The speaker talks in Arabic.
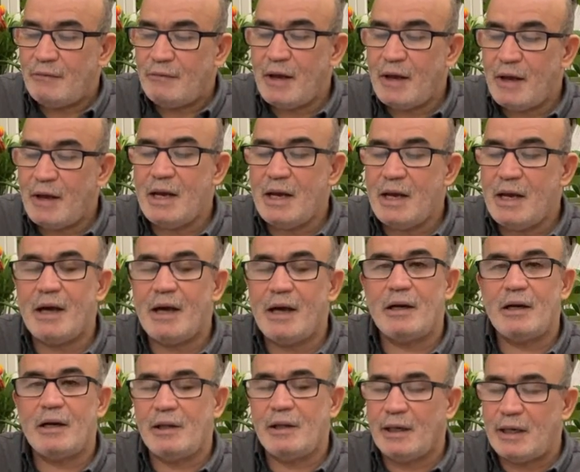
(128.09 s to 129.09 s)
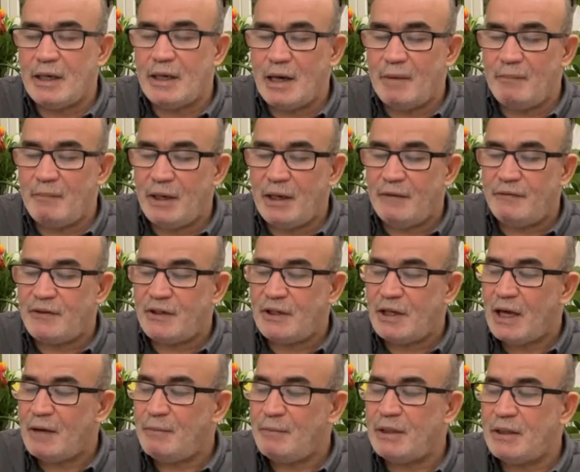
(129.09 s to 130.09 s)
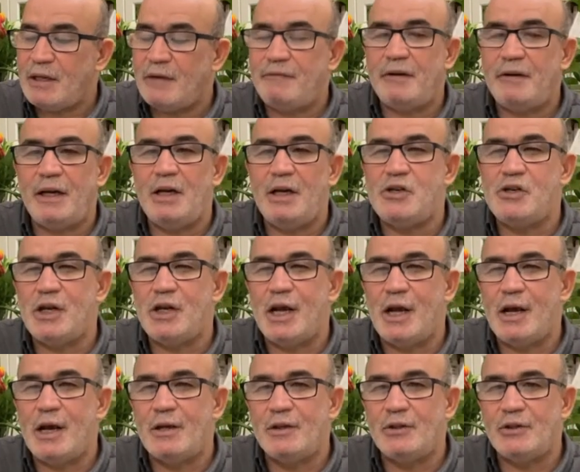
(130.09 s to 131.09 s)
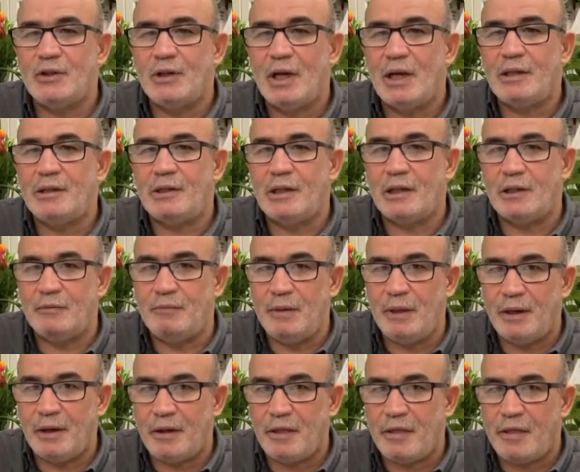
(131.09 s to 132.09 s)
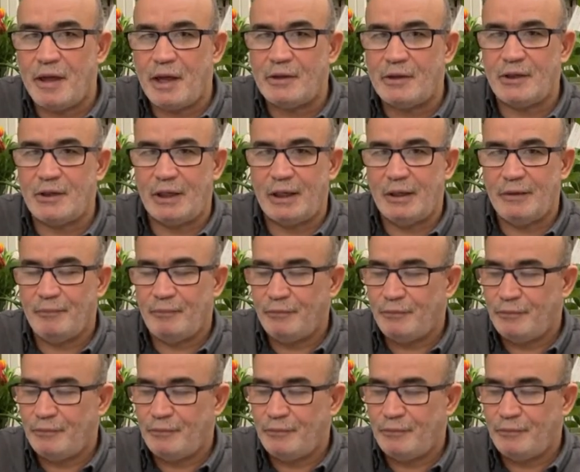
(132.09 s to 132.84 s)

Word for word: فهي قررت القيام بنفسها بتفعيل جهاز التدمير الذاتي